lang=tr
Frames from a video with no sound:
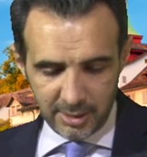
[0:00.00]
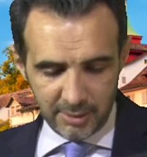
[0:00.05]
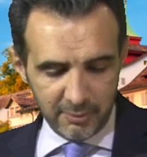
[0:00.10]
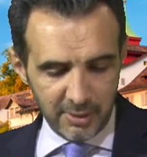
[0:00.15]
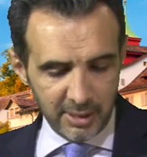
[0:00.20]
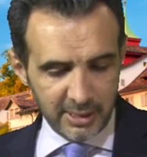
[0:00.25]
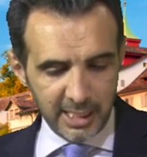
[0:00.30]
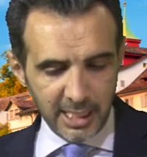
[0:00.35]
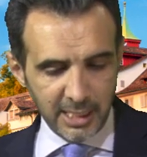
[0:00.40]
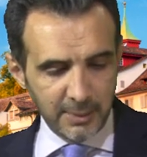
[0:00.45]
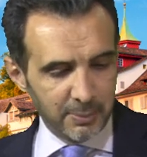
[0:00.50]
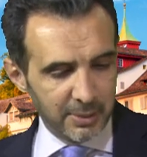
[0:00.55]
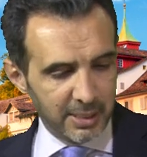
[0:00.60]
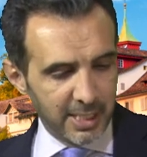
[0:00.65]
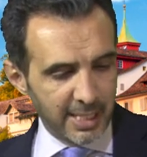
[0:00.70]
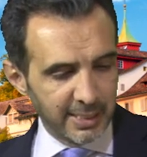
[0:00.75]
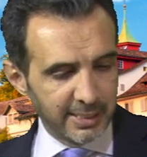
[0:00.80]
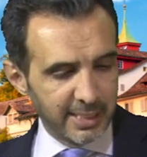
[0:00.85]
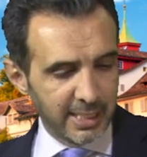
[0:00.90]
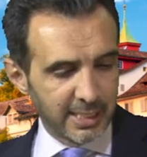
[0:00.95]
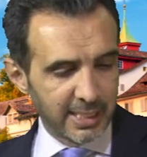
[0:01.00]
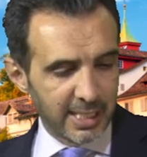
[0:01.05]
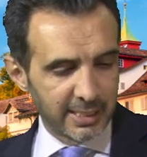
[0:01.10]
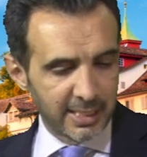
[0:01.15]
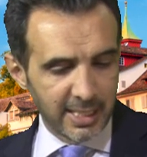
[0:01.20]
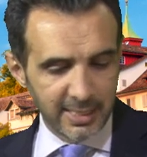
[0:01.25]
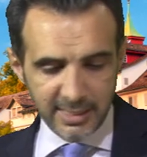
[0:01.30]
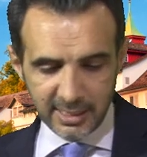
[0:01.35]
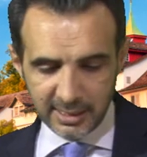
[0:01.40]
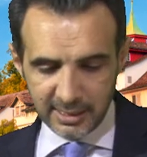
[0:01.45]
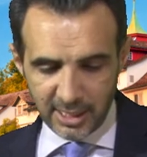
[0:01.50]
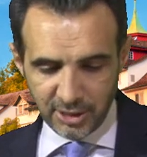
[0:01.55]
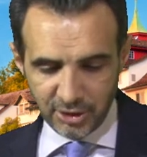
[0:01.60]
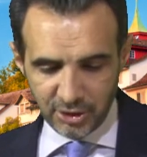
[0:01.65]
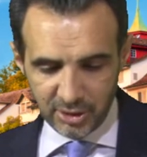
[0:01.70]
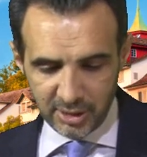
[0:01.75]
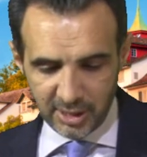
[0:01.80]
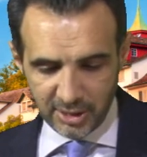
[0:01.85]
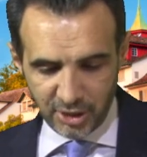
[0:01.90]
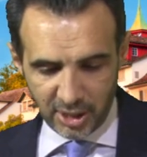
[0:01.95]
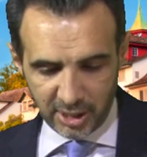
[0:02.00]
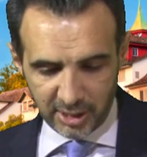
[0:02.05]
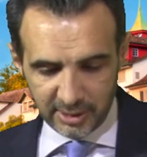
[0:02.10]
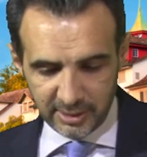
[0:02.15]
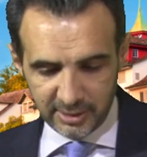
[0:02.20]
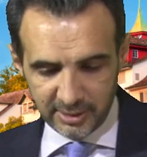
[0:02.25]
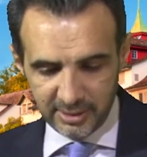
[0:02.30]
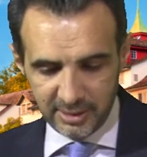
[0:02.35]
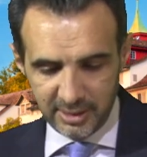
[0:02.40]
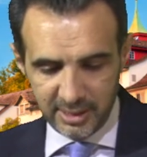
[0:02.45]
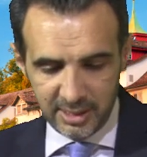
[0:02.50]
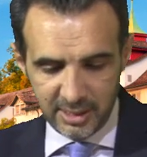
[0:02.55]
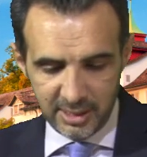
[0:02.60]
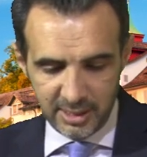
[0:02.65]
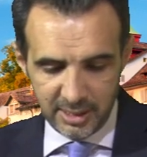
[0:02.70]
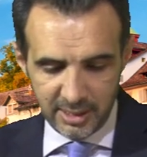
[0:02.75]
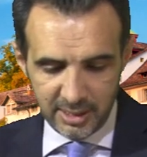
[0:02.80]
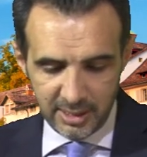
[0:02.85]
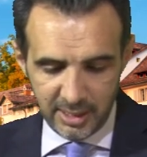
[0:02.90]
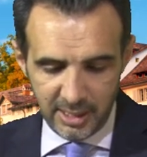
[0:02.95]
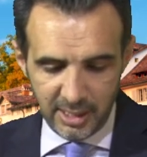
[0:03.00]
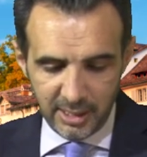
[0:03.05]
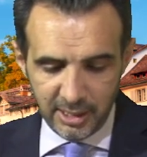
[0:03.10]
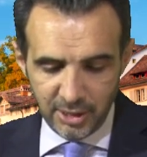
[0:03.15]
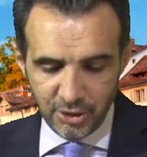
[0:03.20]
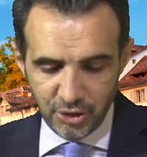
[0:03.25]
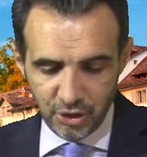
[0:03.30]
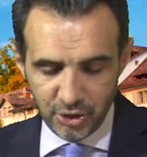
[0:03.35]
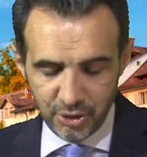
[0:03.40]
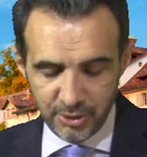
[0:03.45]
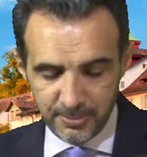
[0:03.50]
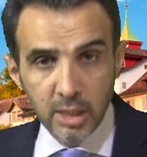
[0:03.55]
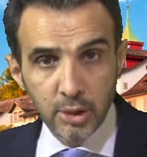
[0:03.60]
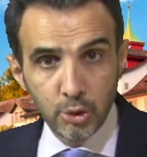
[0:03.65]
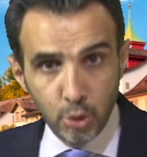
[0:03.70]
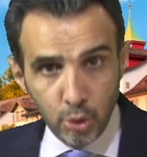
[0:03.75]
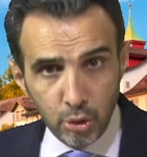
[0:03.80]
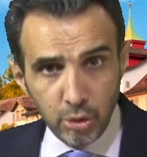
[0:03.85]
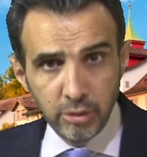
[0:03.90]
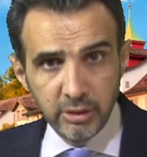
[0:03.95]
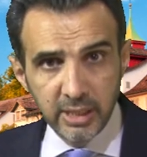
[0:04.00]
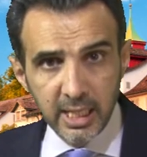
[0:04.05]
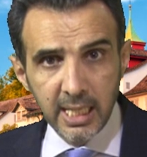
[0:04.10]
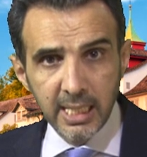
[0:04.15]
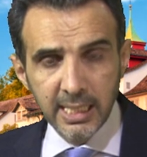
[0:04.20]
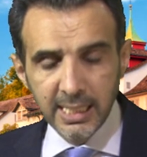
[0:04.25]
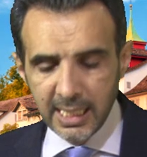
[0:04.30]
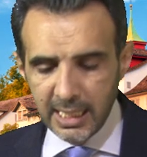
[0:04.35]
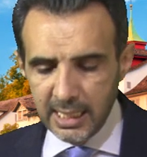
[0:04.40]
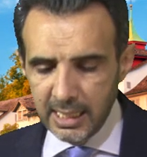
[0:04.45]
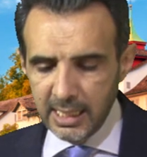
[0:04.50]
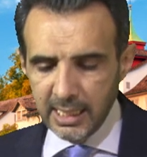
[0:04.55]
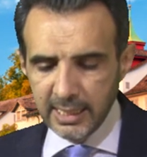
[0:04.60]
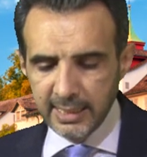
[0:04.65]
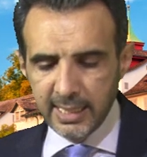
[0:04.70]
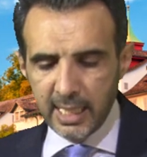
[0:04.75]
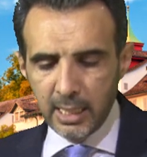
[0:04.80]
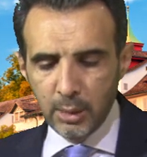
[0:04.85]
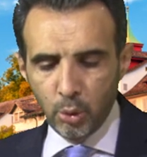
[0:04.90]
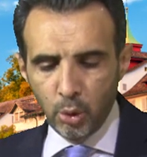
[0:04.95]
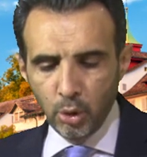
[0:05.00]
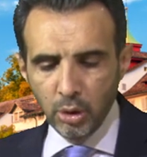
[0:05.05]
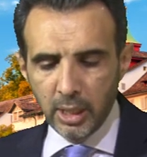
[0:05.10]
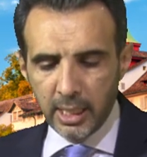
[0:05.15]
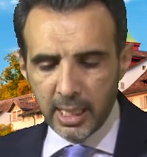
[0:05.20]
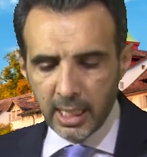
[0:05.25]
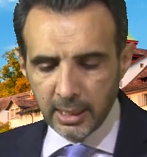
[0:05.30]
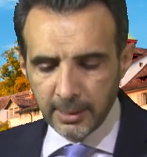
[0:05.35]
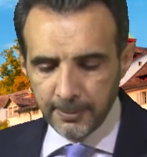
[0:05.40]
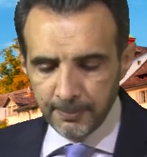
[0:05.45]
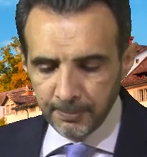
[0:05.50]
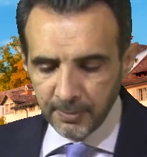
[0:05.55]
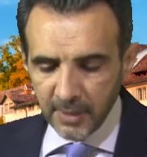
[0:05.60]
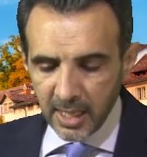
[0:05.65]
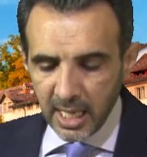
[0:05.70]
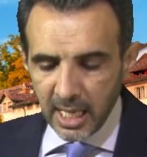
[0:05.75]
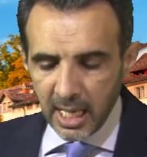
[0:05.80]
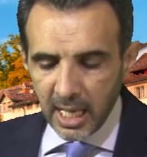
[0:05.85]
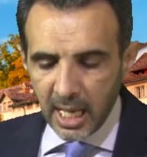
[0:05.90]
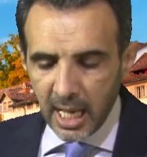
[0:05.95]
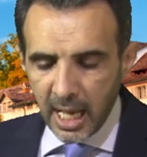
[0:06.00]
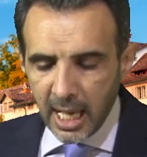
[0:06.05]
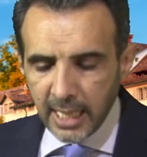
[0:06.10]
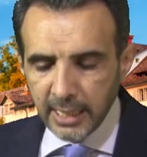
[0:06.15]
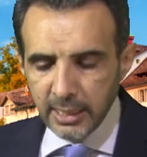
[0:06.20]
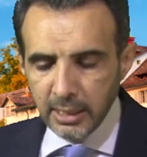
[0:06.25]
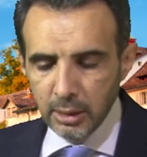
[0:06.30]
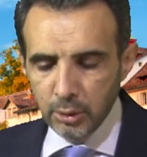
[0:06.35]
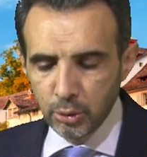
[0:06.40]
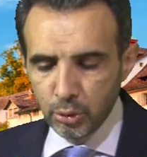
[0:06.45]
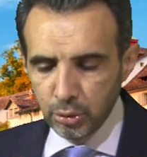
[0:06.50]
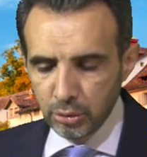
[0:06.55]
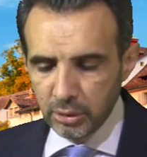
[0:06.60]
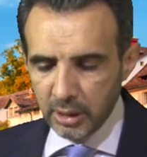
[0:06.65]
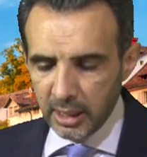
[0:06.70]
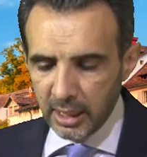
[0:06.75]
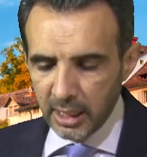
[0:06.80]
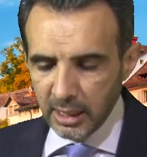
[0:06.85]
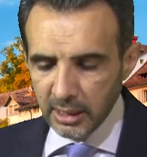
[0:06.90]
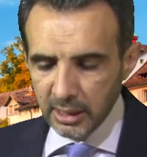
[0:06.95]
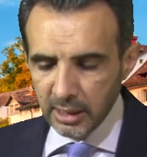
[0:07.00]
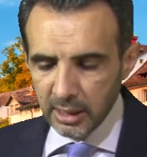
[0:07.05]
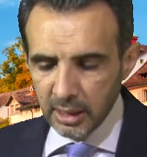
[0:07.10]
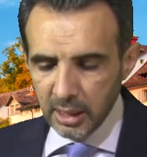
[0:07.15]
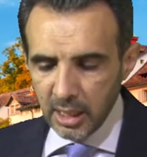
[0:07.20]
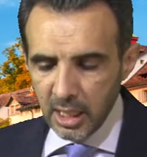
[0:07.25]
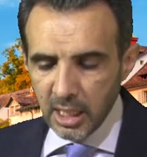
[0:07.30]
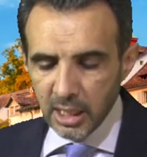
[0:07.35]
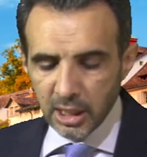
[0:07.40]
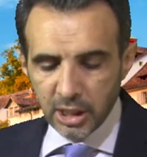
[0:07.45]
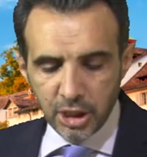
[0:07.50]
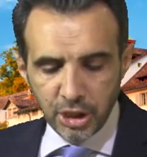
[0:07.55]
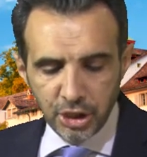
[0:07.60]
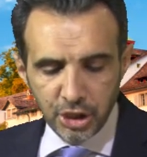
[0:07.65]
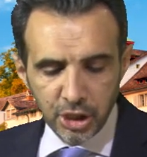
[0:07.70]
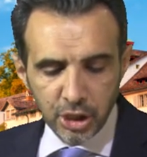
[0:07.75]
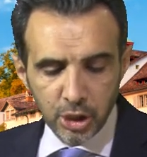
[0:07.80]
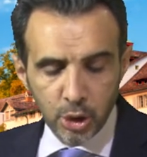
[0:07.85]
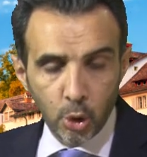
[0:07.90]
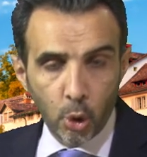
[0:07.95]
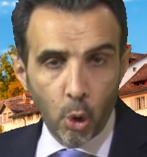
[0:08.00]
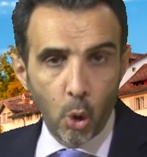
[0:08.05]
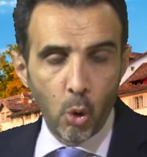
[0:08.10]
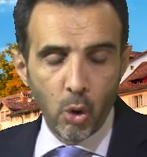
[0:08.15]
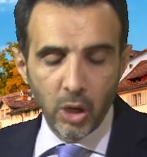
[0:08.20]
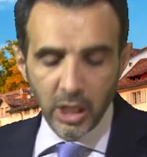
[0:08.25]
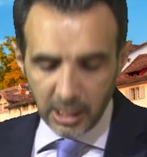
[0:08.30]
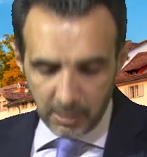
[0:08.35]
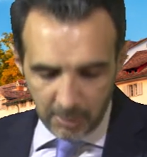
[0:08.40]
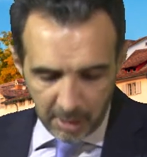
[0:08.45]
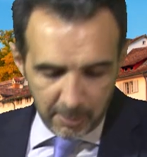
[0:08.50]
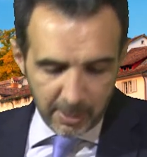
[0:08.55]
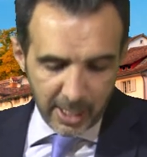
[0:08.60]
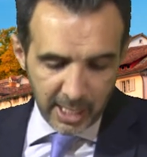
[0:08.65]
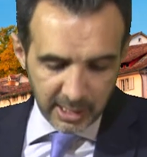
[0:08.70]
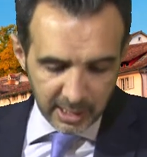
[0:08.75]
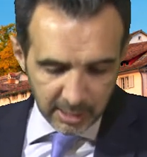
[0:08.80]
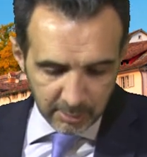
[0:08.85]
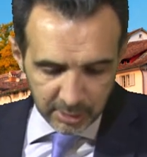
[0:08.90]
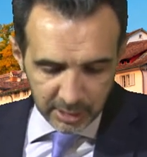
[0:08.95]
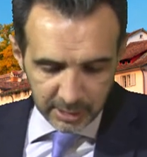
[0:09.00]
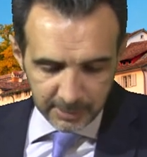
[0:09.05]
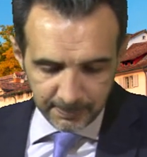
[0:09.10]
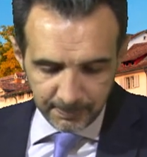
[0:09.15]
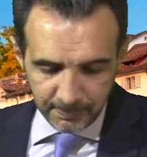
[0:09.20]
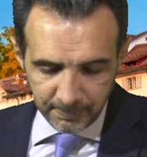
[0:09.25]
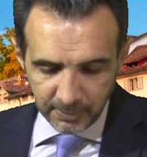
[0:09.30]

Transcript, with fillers: Ve tedbirler tekrardan sıklaştırılacak. İlginç. Zürih'te geleneksel olarak her yıl kutlanan kışı kovalama bayramı